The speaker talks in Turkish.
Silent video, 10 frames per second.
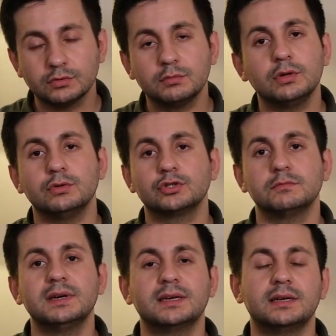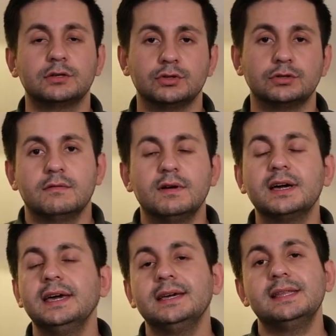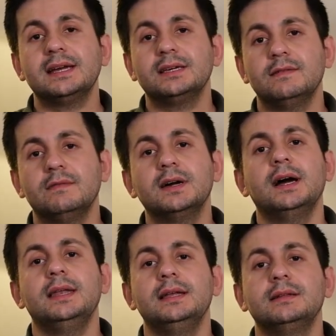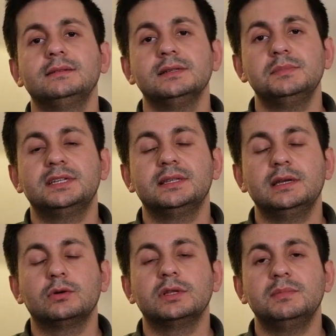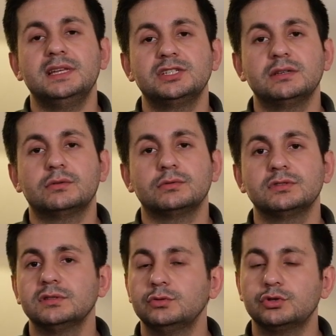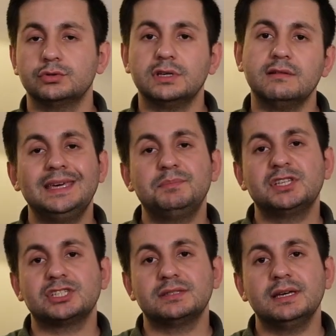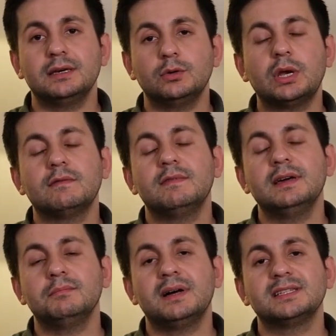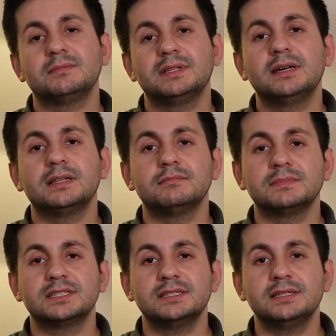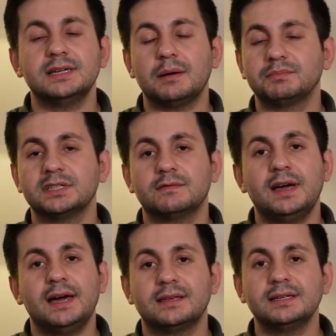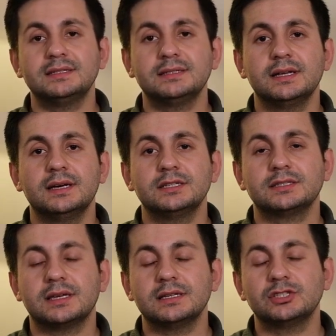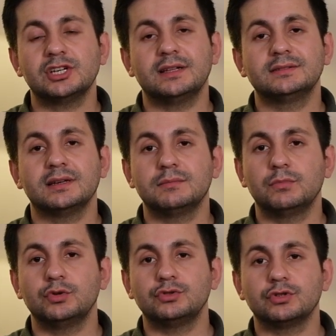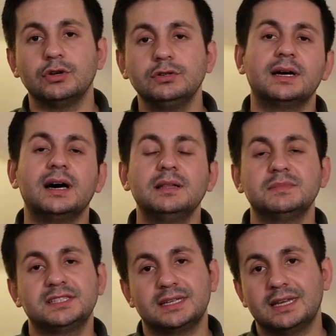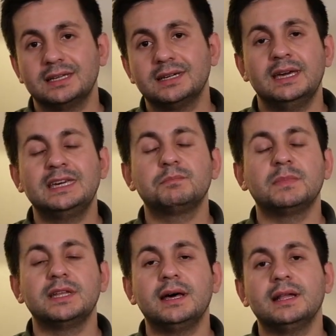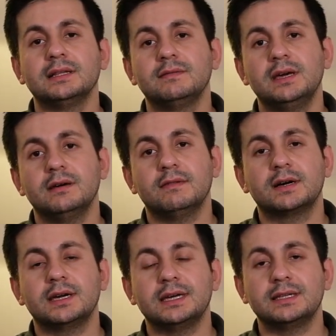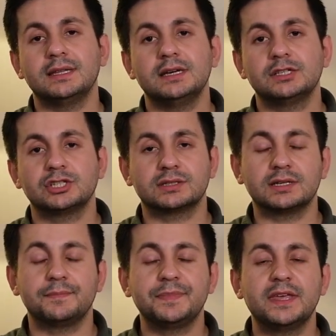Bunu böyle düşünmek gerekiyor. Vakaya giderken vakayla ilgili tabii ki de ne olabileceği konusunu düşündük. Ekip içinde görev ve malzeme dağılımımızı yaptık ve herkes işte çanta, monitör, alması gereken ekipmanı aldı ve vaka yerine çıktık.